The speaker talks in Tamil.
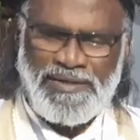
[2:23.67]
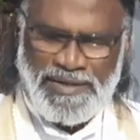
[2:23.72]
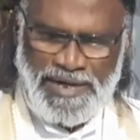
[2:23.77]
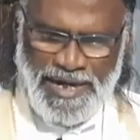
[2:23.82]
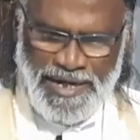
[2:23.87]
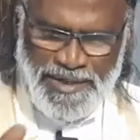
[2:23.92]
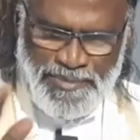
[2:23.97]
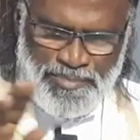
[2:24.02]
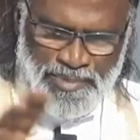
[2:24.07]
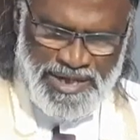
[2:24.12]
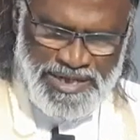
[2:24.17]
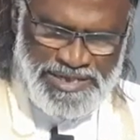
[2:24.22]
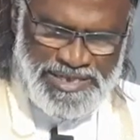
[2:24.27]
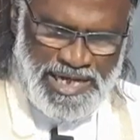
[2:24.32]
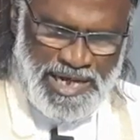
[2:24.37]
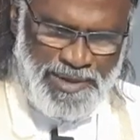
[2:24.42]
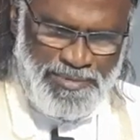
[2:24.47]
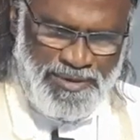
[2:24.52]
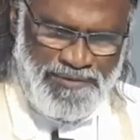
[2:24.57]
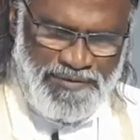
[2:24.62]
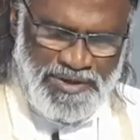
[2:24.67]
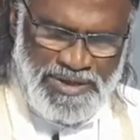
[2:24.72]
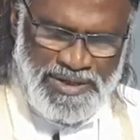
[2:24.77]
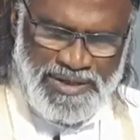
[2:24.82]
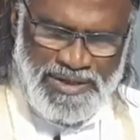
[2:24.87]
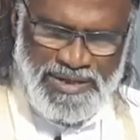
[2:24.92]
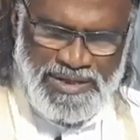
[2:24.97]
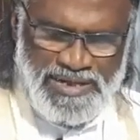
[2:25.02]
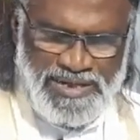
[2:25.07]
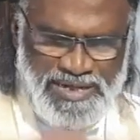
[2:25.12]
நன்மை
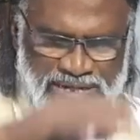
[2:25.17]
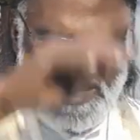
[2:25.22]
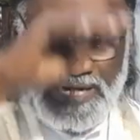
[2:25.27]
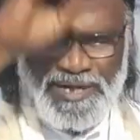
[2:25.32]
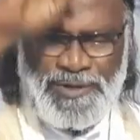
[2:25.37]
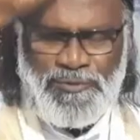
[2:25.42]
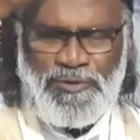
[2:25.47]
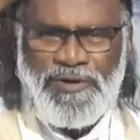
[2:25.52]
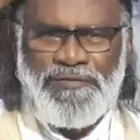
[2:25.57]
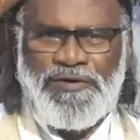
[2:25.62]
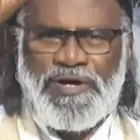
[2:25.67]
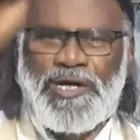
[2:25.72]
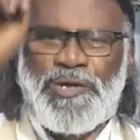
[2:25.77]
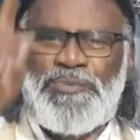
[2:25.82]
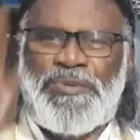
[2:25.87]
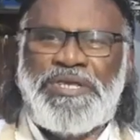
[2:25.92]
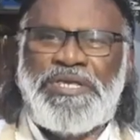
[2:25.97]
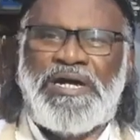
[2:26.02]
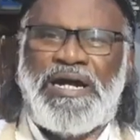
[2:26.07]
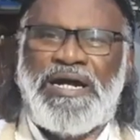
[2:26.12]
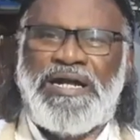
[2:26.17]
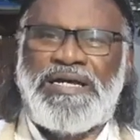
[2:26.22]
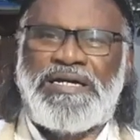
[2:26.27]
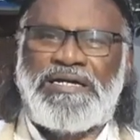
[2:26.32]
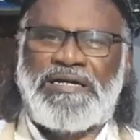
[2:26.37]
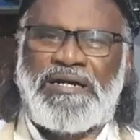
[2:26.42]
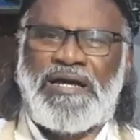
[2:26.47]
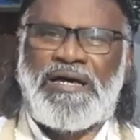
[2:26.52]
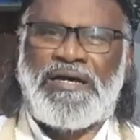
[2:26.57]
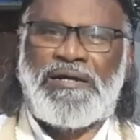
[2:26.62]
செய்பவர்களுக்கு கடவுள் வெகுமதி
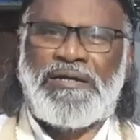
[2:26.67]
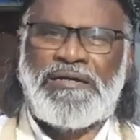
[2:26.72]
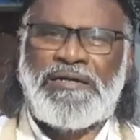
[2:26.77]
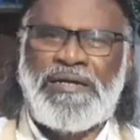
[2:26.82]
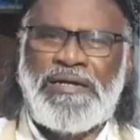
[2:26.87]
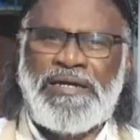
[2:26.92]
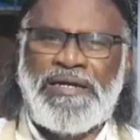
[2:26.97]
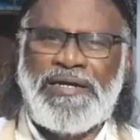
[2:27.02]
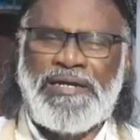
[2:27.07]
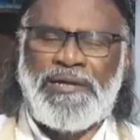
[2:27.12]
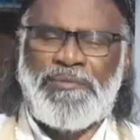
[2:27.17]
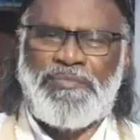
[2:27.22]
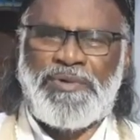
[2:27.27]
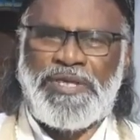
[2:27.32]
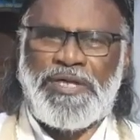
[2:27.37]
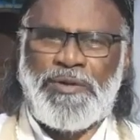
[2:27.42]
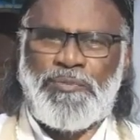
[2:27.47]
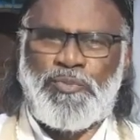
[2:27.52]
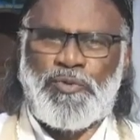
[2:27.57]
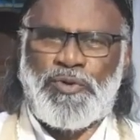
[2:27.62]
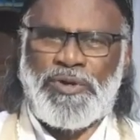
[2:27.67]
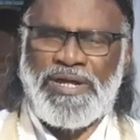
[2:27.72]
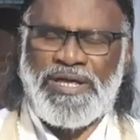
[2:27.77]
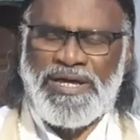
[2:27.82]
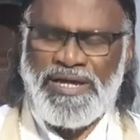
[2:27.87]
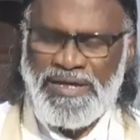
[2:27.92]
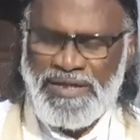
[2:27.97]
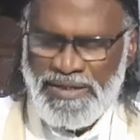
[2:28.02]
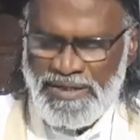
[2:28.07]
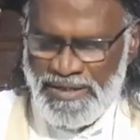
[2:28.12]
அளிக்கிறார் என்பதைப் போல
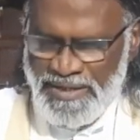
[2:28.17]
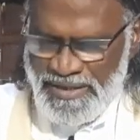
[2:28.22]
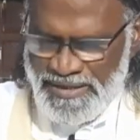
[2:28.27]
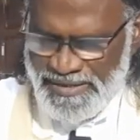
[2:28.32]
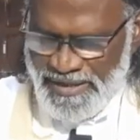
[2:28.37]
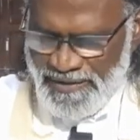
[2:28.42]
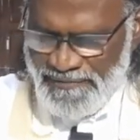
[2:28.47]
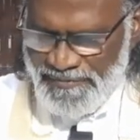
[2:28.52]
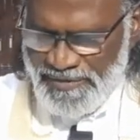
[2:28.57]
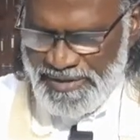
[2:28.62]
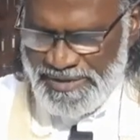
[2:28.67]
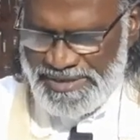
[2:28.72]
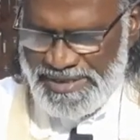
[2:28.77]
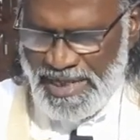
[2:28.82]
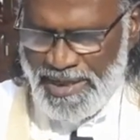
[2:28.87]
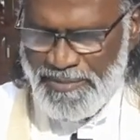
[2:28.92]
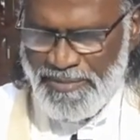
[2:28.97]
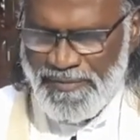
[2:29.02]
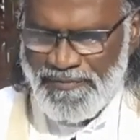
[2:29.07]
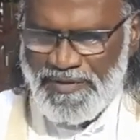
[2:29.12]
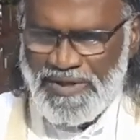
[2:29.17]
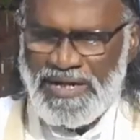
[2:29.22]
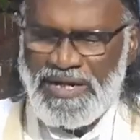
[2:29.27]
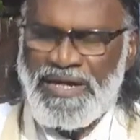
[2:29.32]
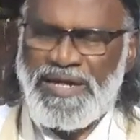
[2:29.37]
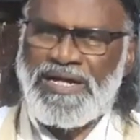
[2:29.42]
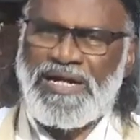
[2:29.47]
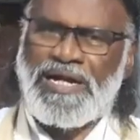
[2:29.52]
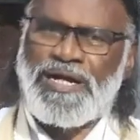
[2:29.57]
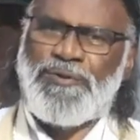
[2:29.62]
தவறு
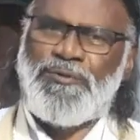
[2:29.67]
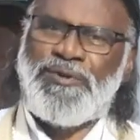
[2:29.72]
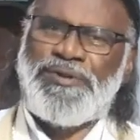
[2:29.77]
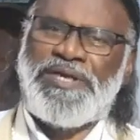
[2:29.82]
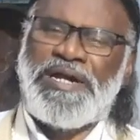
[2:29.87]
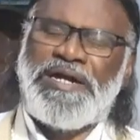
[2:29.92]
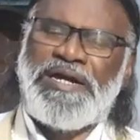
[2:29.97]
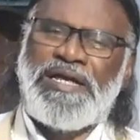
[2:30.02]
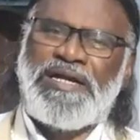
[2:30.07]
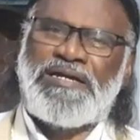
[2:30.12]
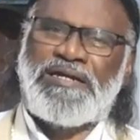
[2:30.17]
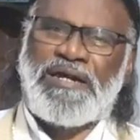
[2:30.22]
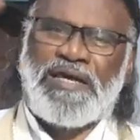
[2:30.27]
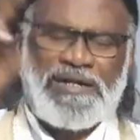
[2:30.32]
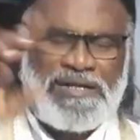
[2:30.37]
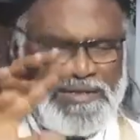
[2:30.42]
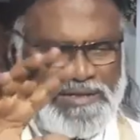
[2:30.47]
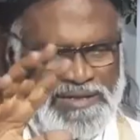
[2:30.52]
செய்பவர்களை கடவுள் தண்டிக்கிறார்